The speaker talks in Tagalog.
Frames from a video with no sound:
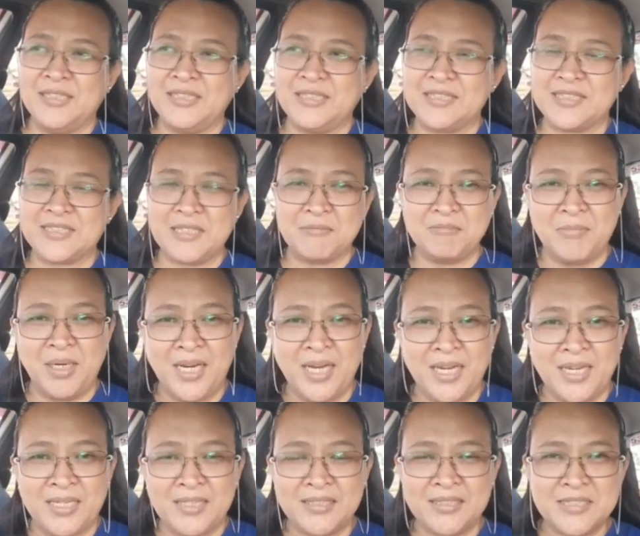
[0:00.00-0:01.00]
Isang
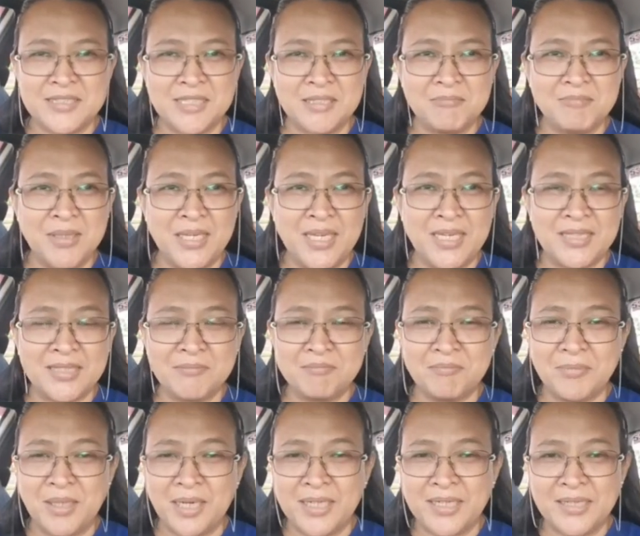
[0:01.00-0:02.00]
baha, isang
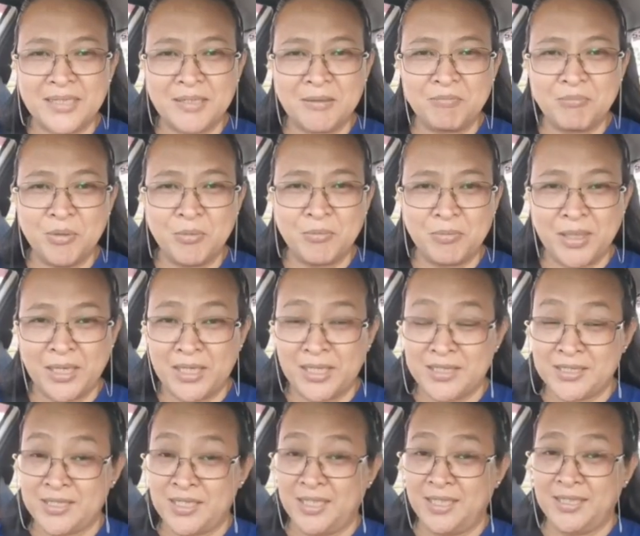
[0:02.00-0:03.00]
malaking bagay na po para
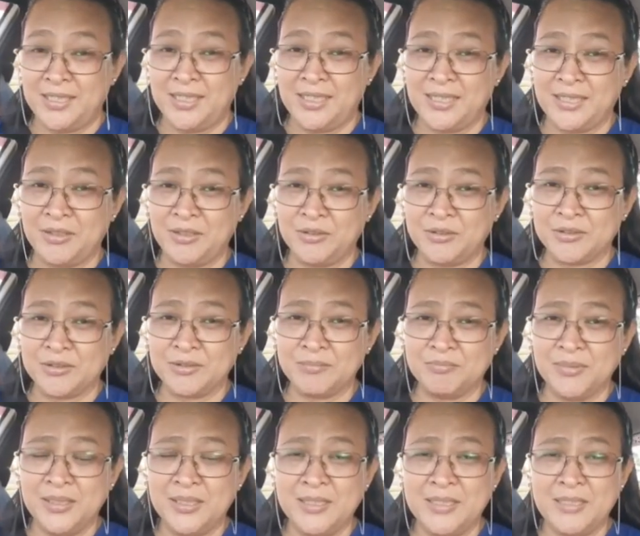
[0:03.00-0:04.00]
sa kanila
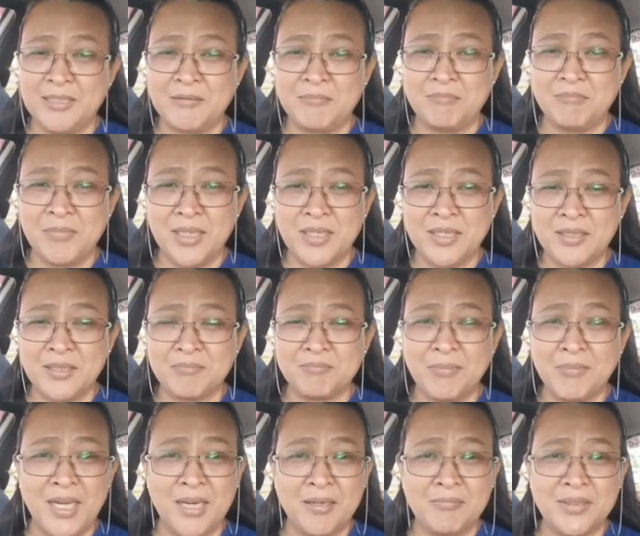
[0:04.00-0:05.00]
yung may
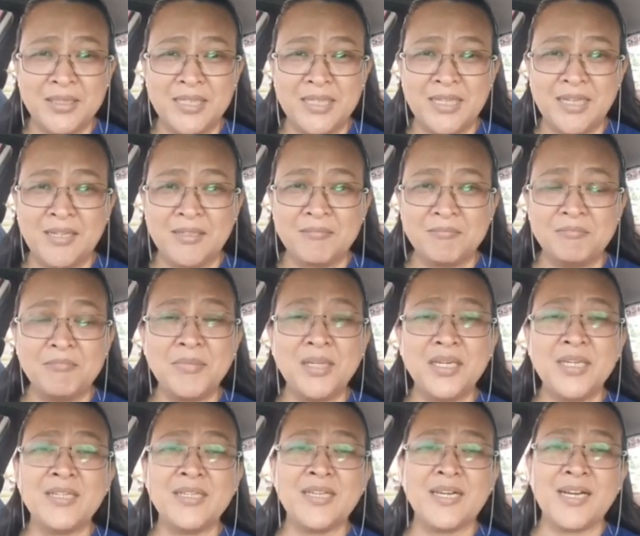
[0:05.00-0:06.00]
malaman nilang
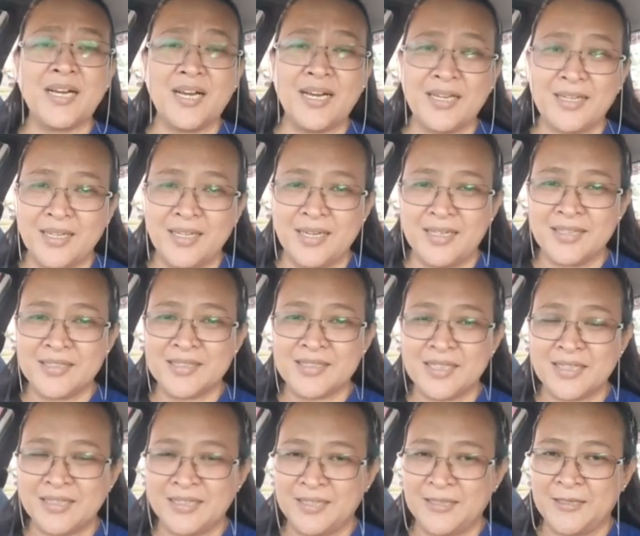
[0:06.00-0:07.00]
may nakaalala sa
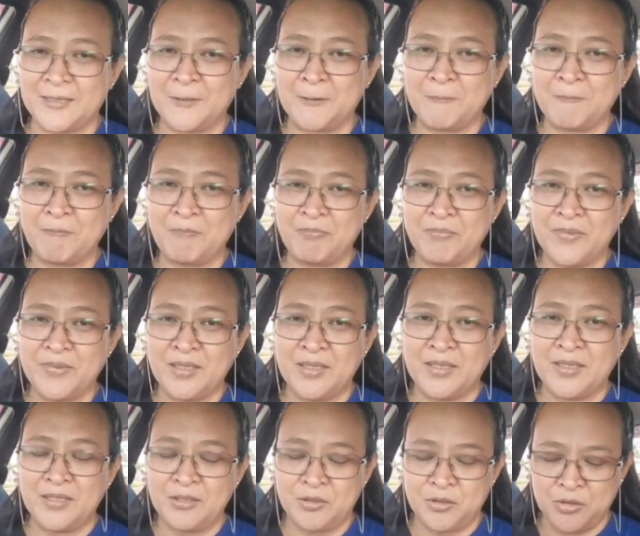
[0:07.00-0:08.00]
kanila.
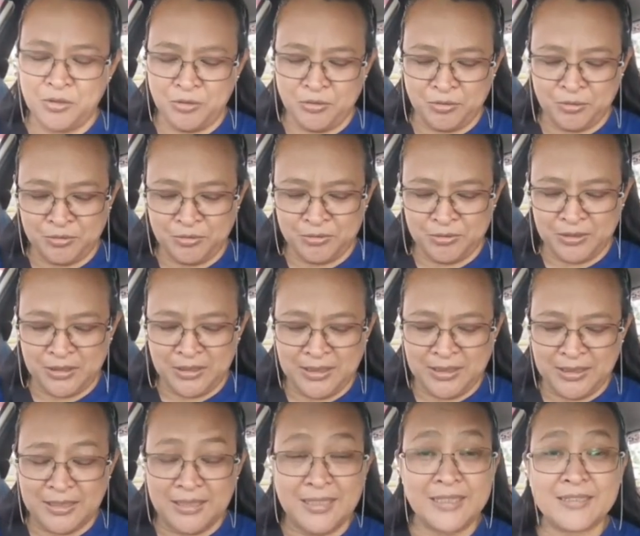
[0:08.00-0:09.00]
And so
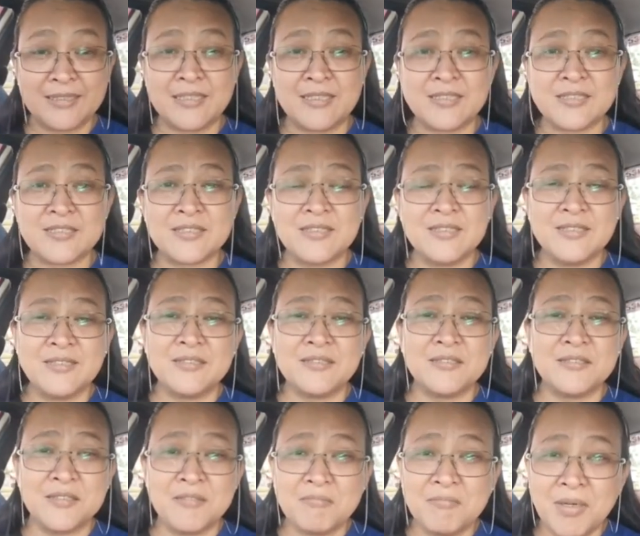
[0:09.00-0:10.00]
let us
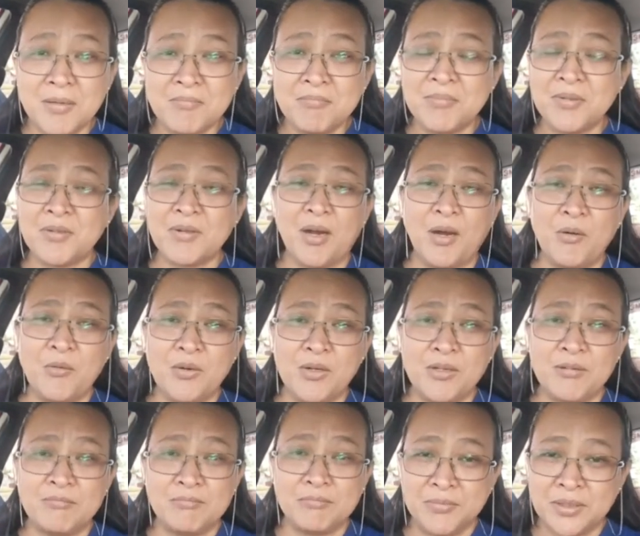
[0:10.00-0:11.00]
remember
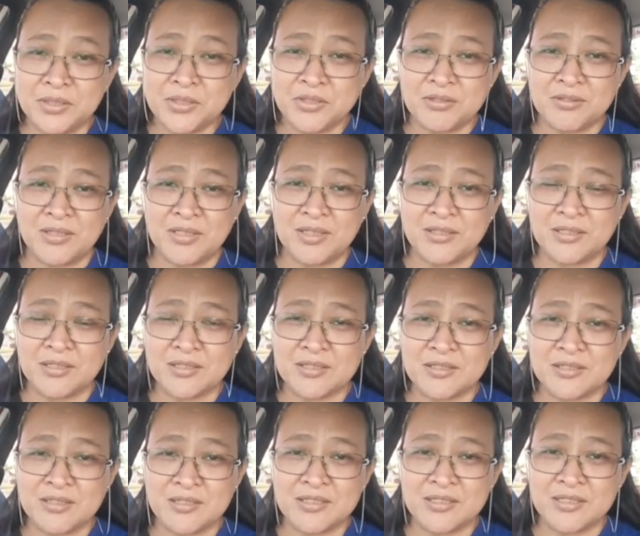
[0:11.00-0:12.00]
our missionaries
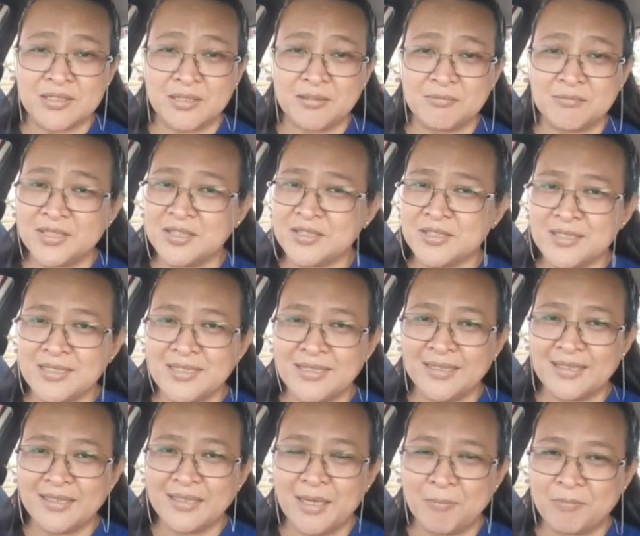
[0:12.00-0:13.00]
this time, just
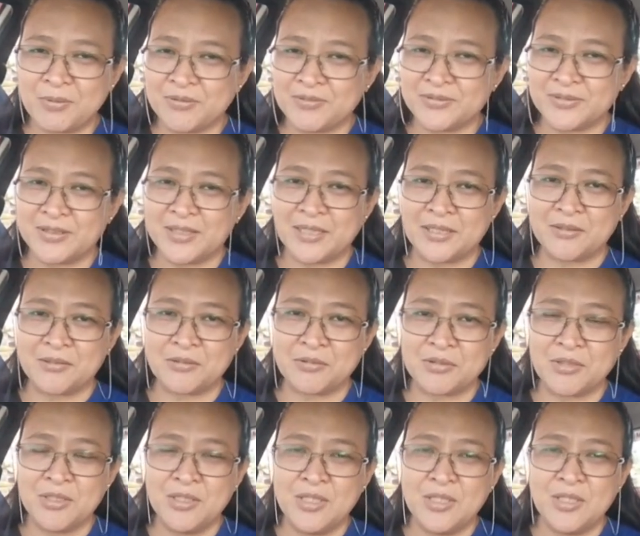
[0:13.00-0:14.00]
like
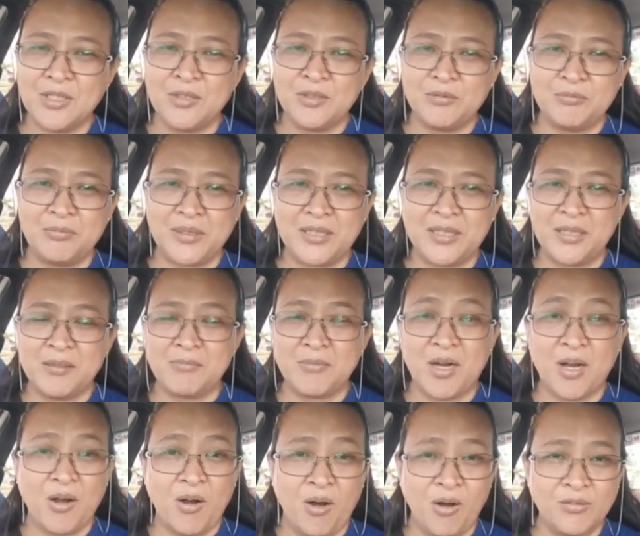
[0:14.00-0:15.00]
Epaphroditus, who became
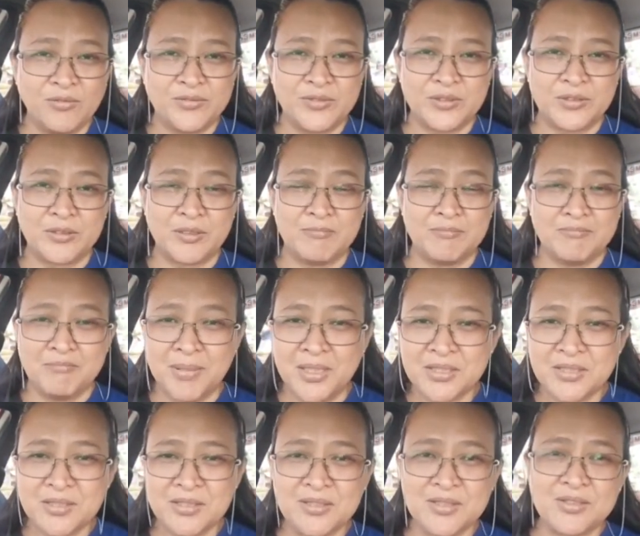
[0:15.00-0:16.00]
a comfort, a
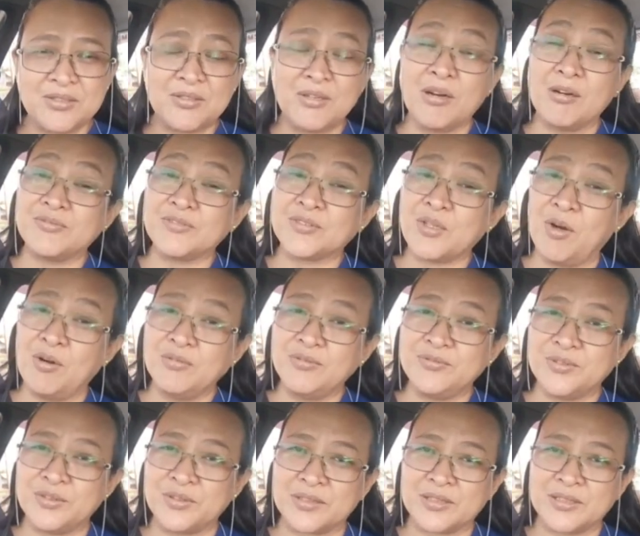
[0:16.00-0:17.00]
messenger of
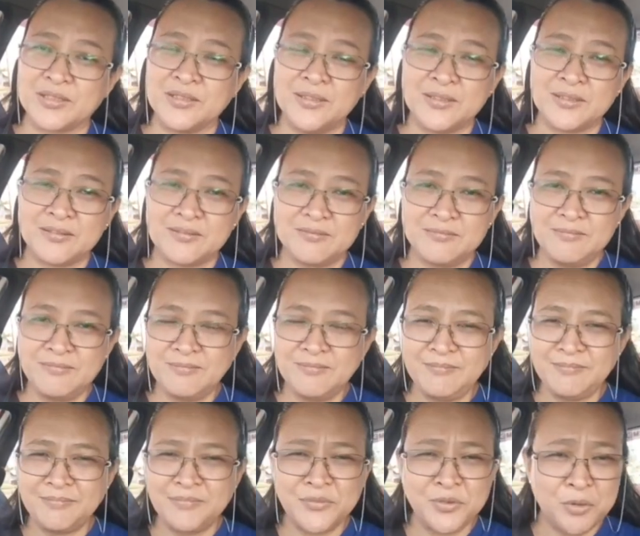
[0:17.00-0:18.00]
comfort
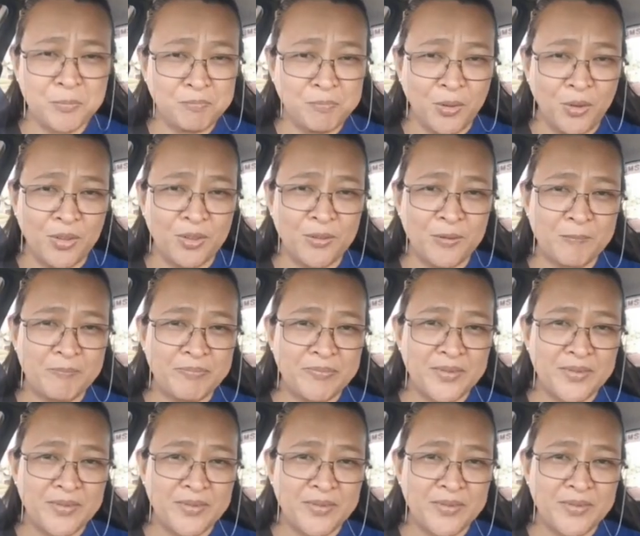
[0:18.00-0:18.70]
to Paul.